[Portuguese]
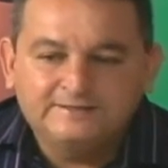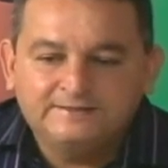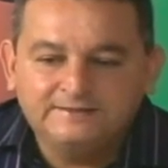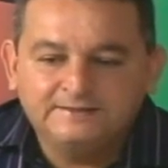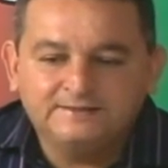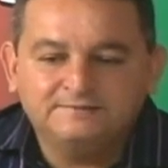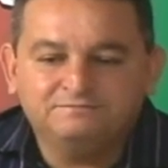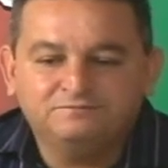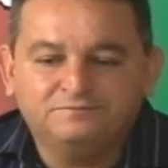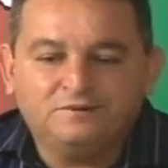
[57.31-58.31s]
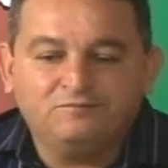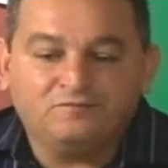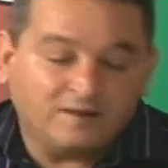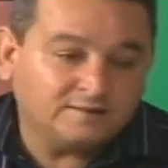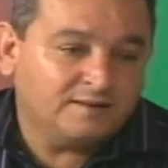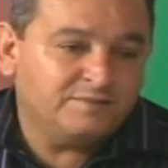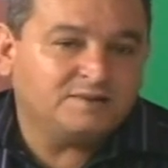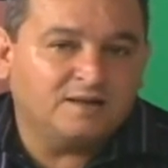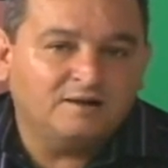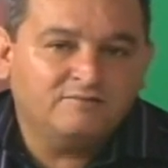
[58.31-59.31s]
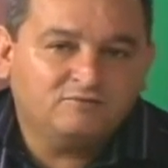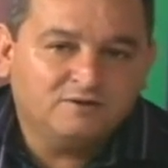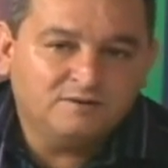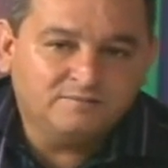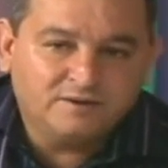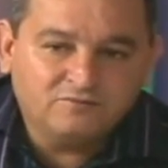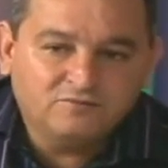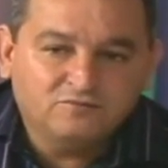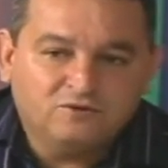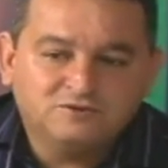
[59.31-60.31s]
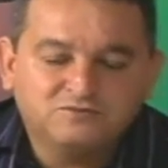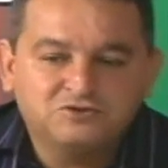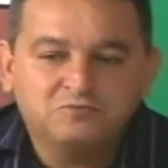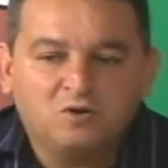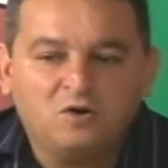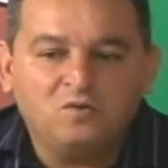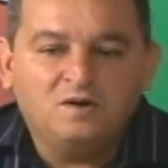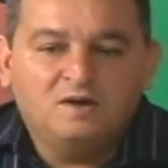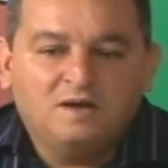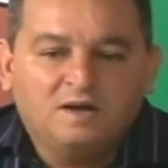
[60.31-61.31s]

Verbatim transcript: E é um fato lamentável, né, para o nosso futebol,